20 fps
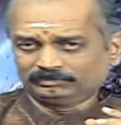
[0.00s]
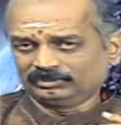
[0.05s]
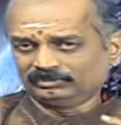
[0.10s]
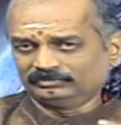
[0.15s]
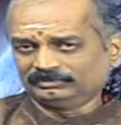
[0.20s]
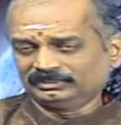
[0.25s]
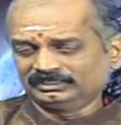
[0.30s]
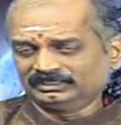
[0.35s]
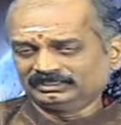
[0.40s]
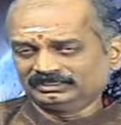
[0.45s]

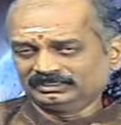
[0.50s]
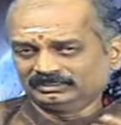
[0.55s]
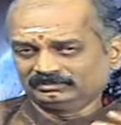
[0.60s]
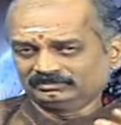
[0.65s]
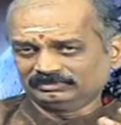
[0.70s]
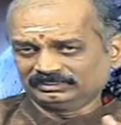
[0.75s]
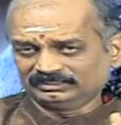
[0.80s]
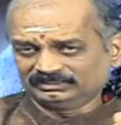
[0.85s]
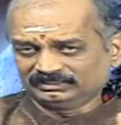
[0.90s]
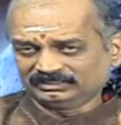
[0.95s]
அற்புதமான
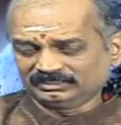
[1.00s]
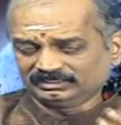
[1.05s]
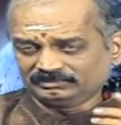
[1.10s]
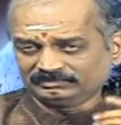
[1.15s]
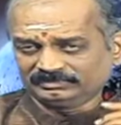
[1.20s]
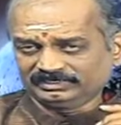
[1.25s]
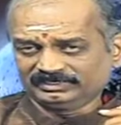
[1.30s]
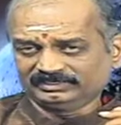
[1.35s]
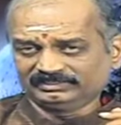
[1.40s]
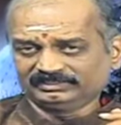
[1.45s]

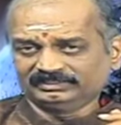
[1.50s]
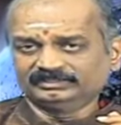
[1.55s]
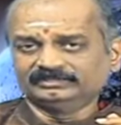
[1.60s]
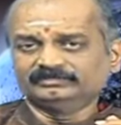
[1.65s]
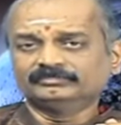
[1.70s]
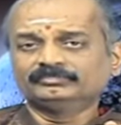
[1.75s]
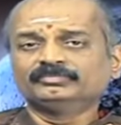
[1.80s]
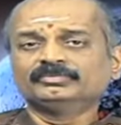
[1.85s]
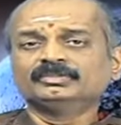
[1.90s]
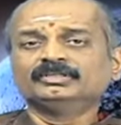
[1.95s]
தினமாகத்தான் அமையிறது